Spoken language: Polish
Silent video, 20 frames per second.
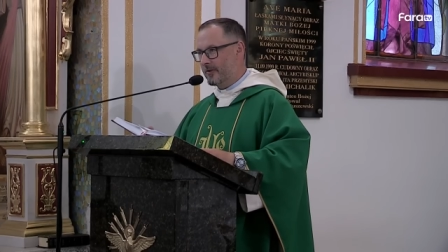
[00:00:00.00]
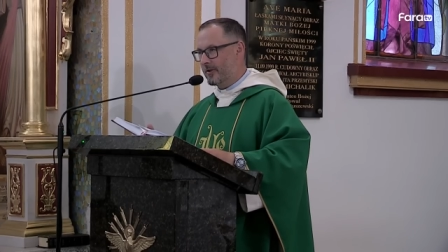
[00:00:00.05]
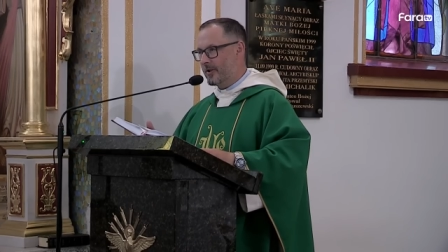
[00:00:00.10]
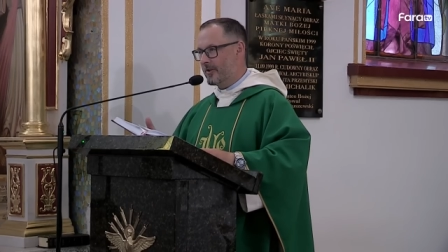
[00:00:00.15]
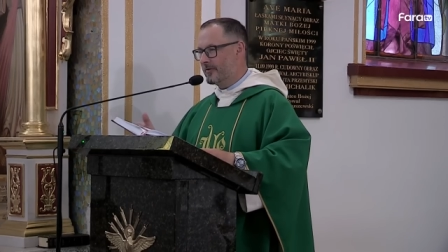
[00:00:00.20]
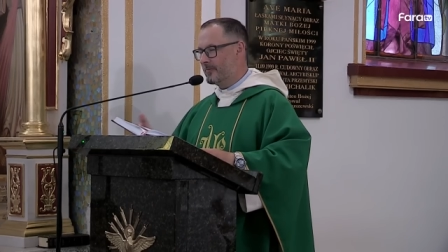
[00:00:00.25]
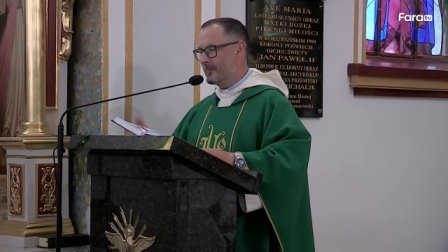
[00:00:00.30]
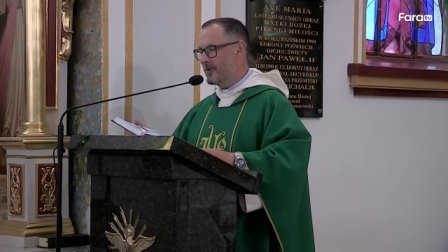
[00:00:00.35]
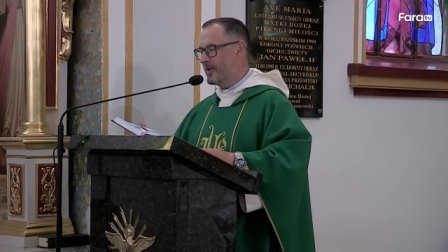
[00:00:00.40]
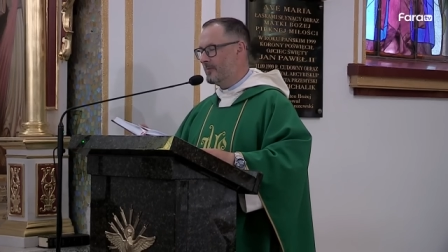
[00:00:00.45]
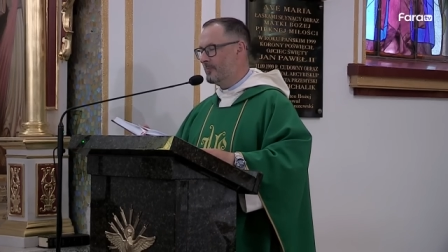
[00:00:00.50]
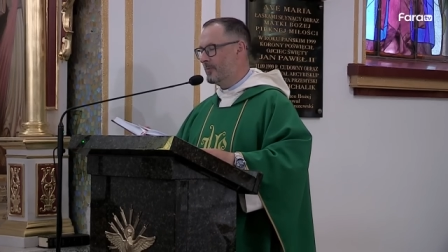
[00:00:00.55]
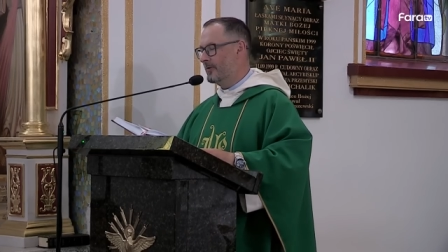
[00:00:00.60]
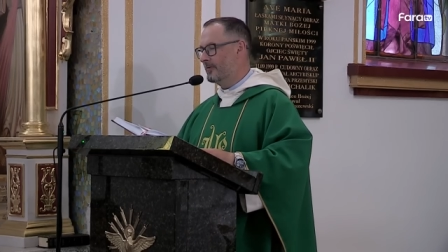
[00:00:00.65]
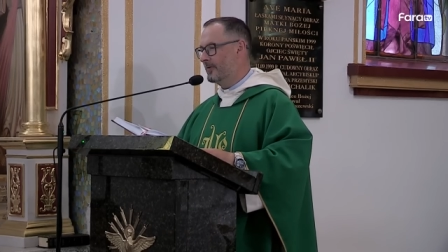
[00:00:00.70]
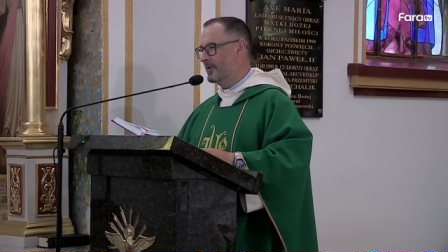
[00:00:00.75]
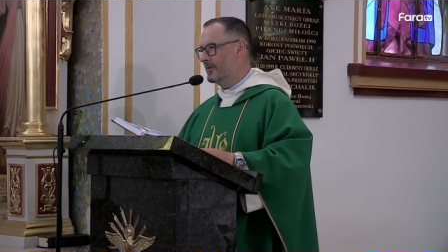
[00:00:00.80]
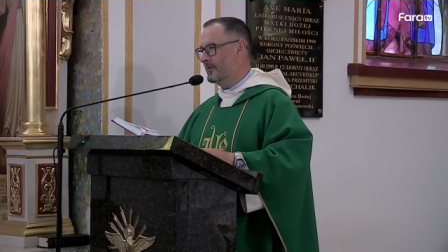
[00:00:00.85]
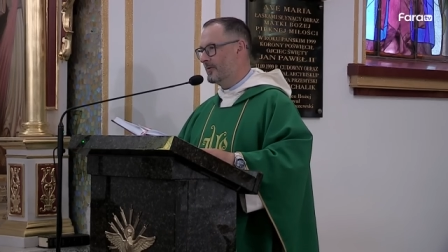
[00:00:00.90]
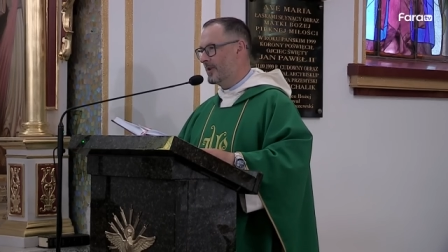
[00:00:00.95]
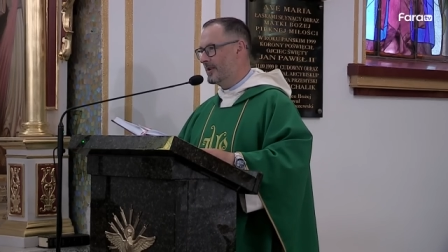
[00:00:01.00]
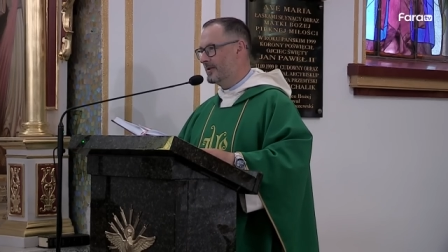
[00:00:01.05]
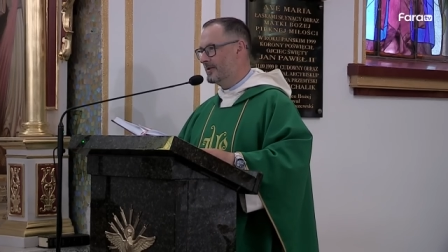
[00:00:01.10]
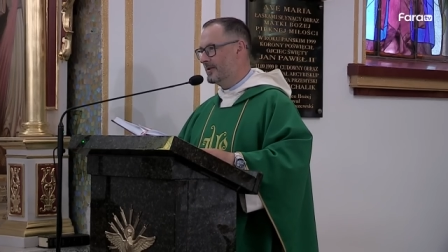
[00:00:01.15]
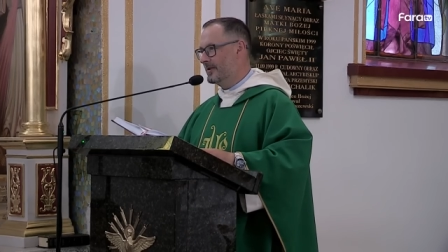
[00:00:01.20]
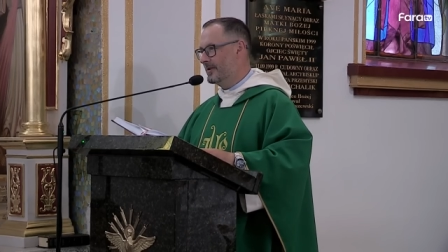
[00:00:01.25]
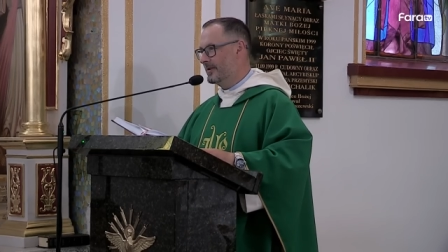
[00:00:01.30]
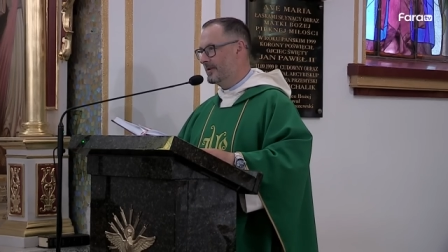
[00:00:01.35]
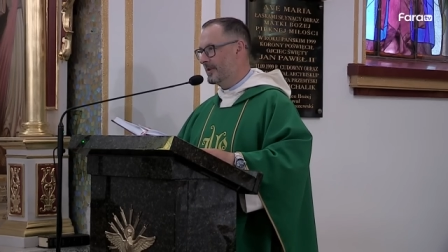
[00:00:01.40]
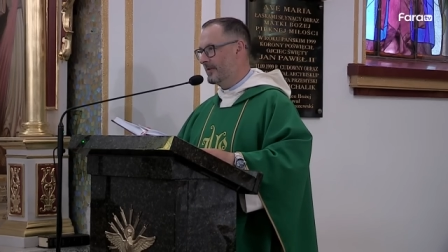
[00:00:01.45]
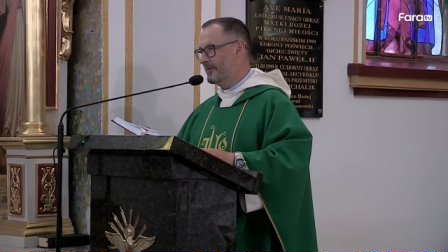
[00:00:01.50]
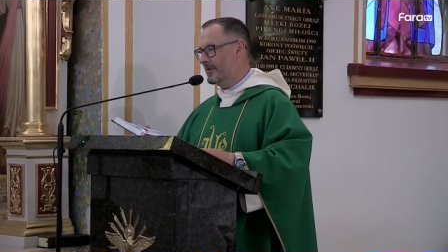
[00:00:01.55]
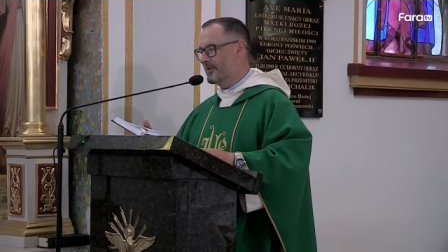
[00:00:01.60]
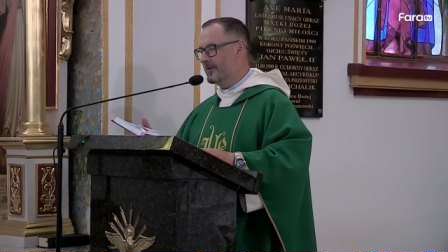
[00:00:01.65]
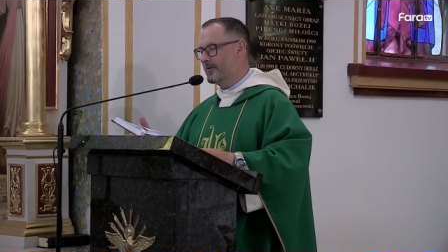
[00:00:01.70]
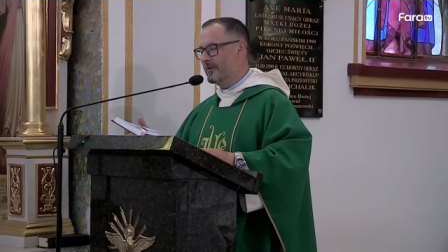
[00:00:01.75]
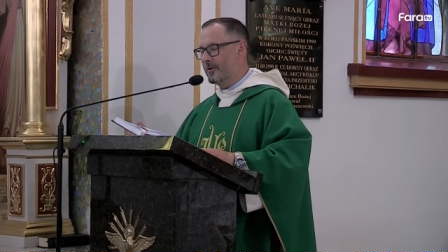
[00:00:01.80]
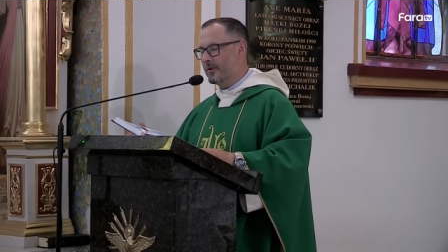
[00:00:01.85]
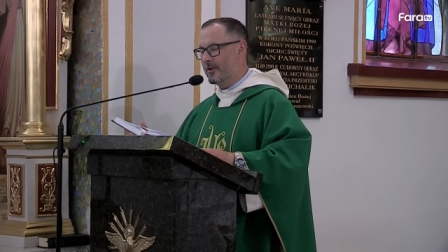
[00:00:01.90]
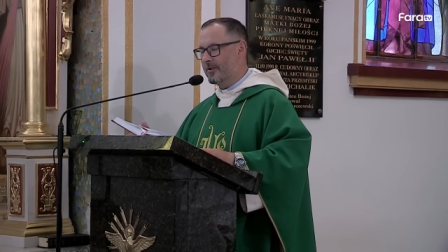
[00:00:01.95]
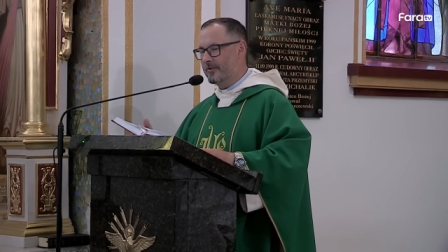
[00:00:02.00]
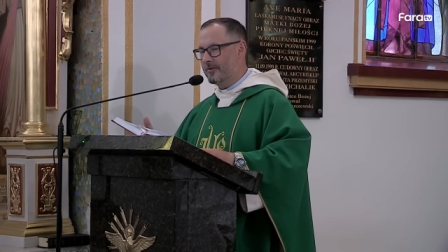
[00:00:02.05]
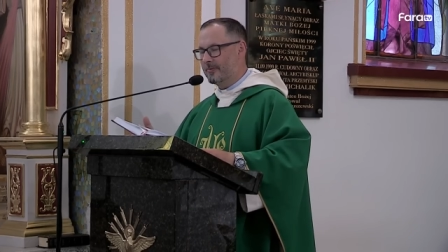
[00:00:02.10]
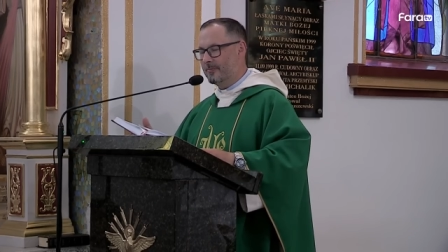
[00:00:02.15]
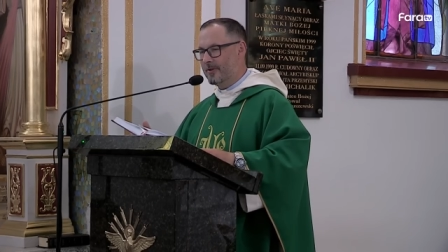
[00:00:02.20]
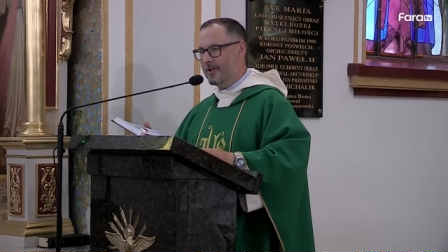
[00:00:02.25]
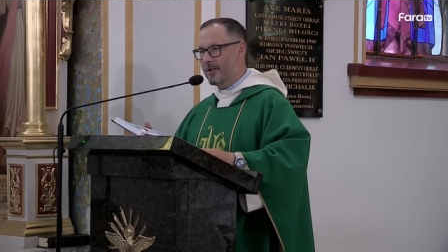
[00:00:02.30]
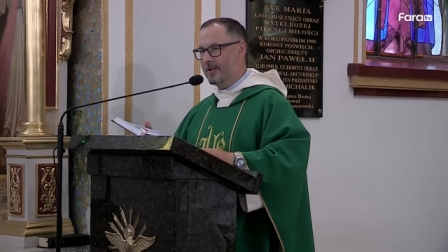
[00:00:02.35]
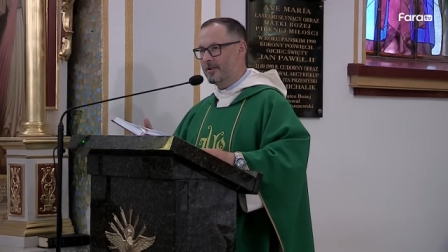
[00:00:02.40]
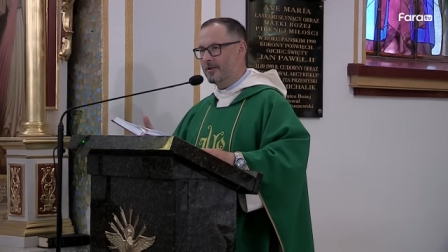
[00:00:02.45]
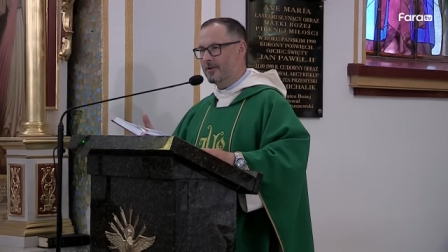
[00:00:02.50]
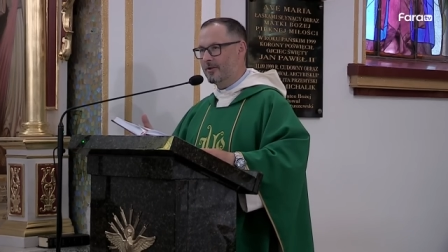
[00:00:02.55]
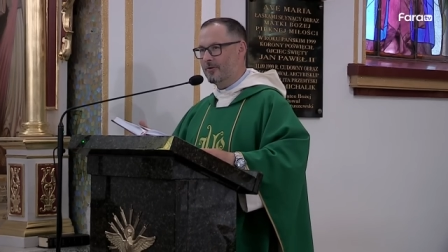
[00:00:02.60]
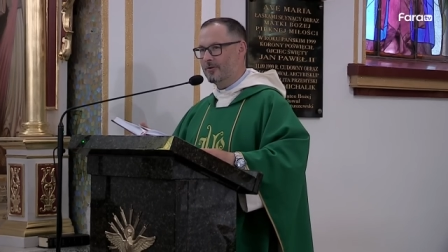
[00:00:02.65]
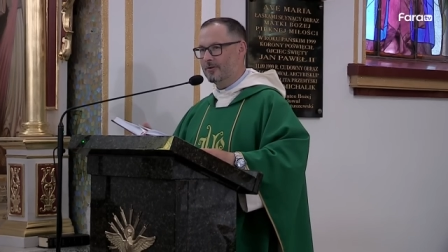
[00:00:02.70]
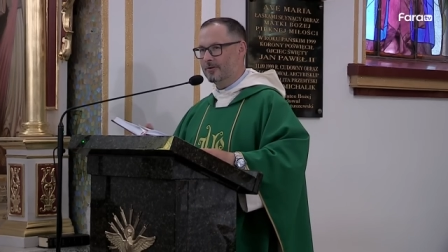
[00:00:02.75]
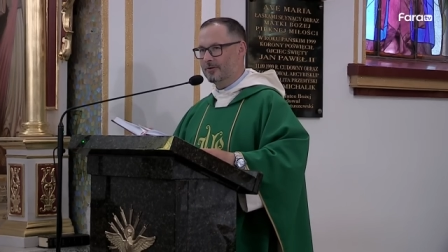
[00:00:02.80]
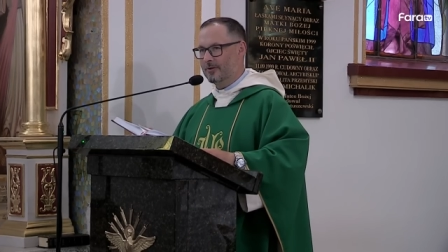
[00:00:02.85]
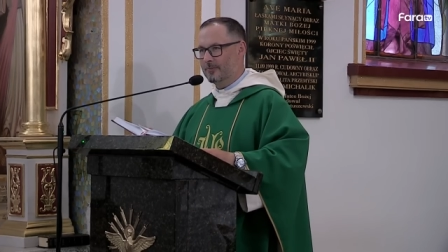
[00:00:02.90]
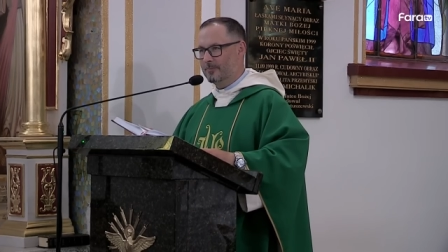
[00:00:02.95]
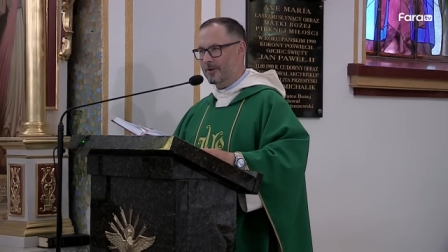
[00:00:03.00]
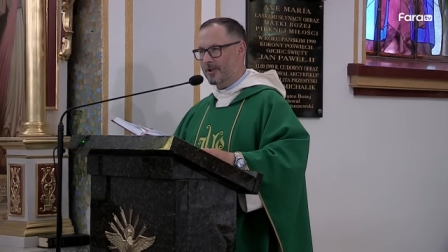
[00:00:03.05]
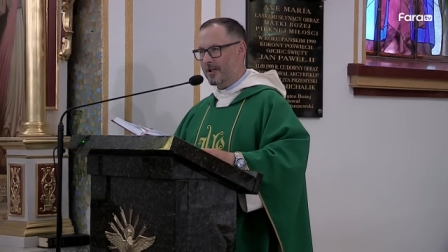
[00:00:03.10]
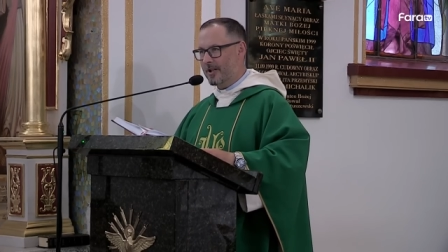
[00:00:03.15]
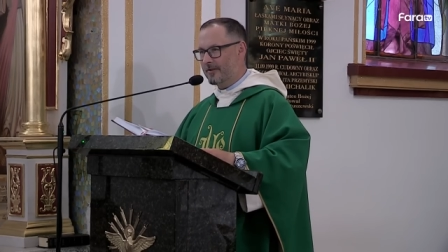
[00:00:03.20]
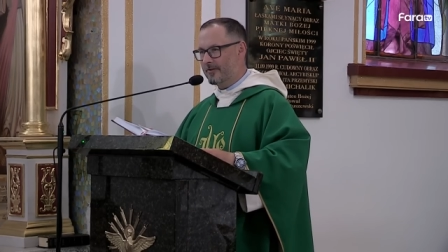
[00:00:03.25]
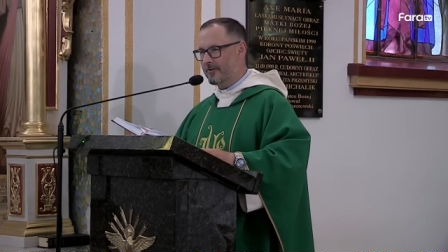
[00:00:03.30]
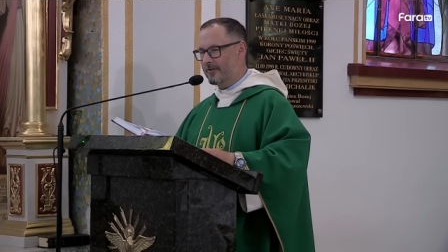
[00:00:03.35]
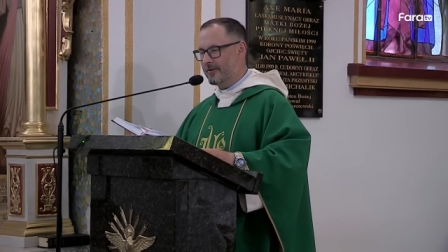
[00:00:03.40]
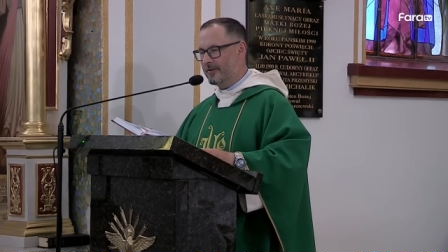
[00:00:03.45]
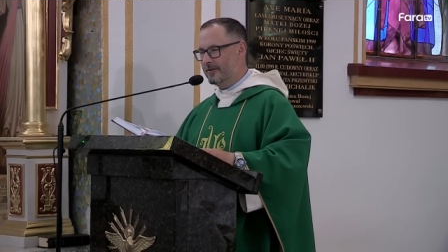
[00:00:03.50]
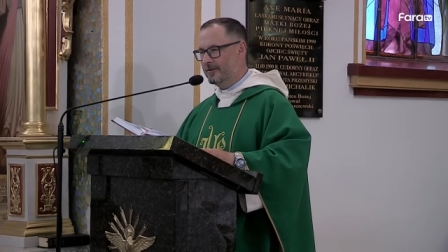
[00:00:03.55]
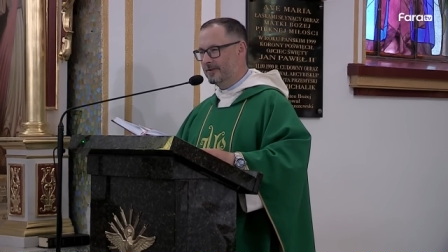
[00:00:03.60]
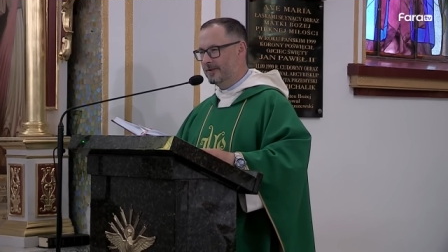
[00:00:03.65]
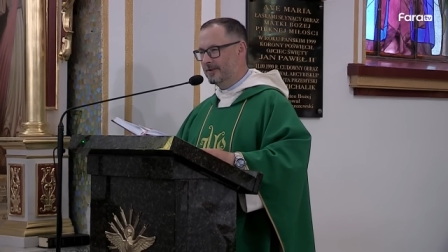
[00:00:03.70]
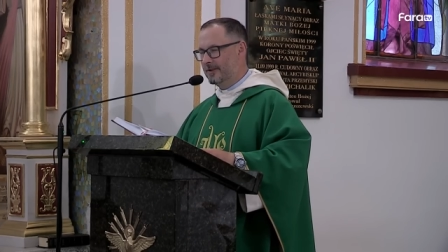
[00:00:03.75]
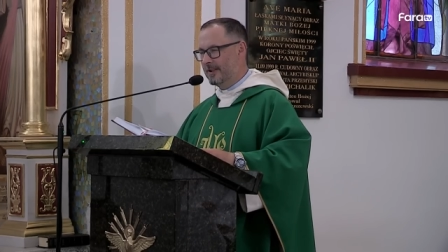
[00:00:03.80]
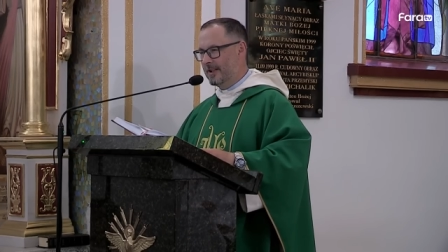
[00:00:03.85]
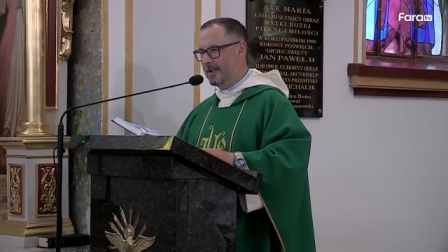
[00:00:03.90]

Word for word: Coraz mniej powołań, a więc coraz mniej rąk do pracy,